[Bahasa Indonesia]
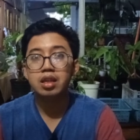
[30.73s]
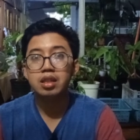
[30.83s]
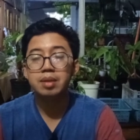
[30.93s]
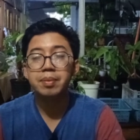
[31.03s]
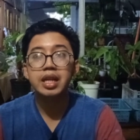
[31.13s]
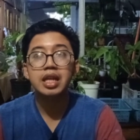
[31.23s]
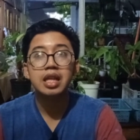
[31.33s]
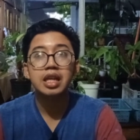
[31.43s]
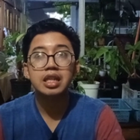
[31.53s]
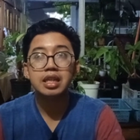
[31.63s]
dimana
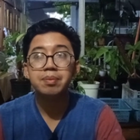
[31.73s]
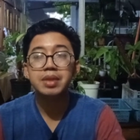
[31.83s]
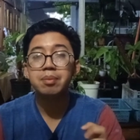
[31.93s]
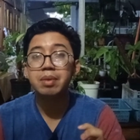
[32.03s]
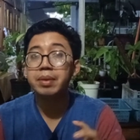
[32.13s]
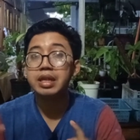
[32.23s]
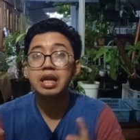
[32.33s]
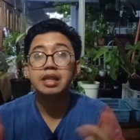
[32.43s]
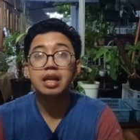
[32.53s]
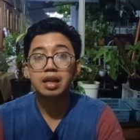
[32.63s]
kita kirim tanpa
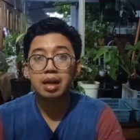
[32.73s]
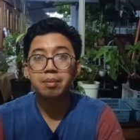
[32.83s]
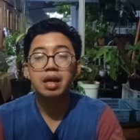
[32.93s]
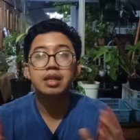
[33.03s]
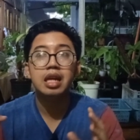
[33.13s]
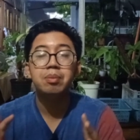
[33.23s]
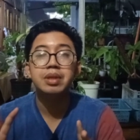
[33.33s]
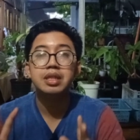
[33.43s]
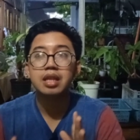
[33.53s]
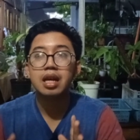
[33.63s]
media tanam dan
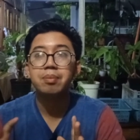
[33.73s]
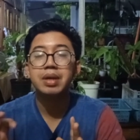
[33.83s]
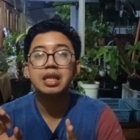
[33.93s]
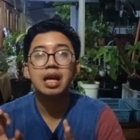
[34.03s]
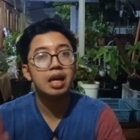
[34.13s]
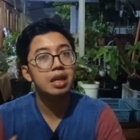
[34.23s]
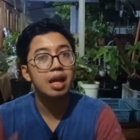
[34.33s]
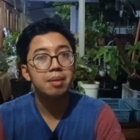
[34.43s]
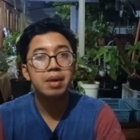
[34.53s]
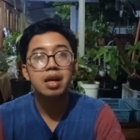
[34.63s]
bisa bertahan
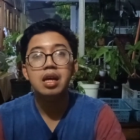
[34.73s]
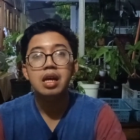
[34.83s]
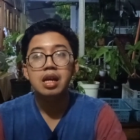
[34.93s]
lama